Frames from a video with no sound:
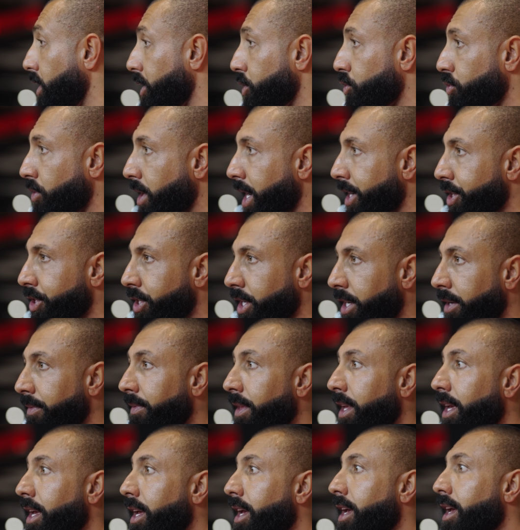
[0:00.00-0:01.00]
les jours à jeun
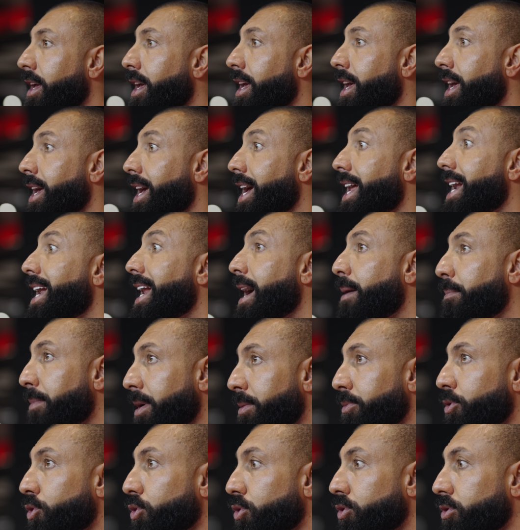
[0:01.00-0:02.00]
et la
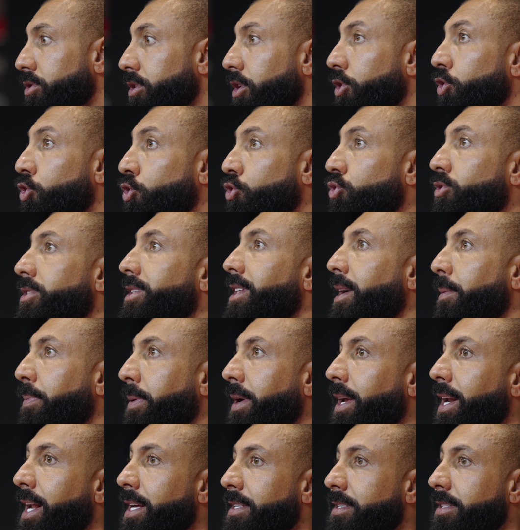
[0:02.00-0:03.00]
même chose juste
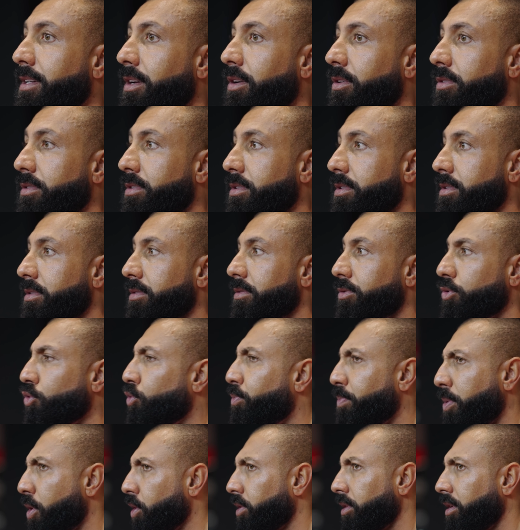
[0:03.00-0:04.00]
après la séance
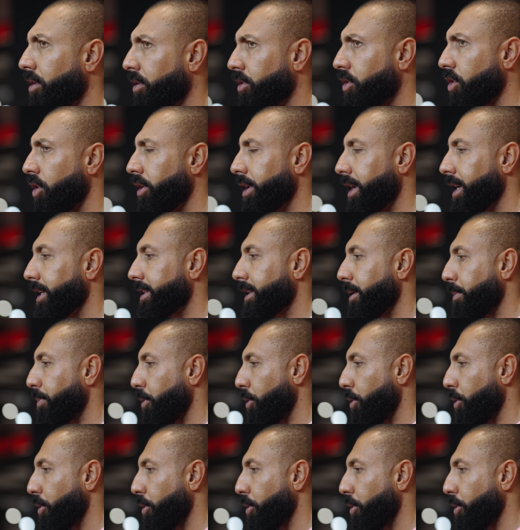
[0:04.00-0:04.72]
ou pendant, quand il était